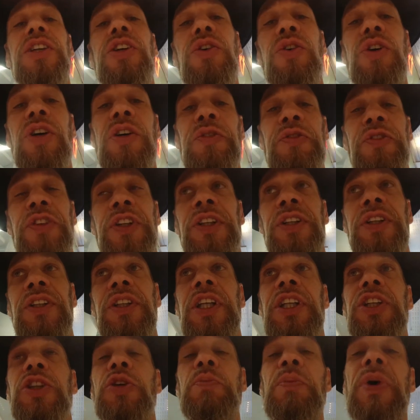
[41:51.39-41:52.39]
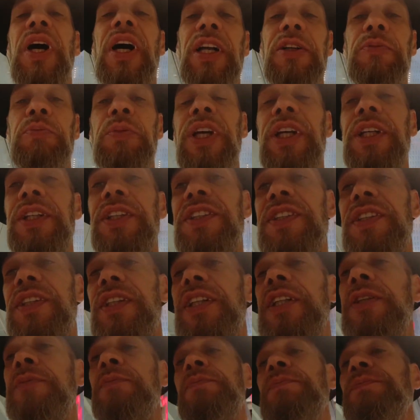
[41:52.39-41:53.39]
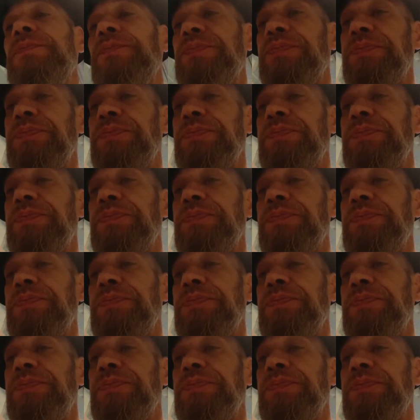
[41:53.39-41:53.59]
Gehör finden im normalen Mainstream,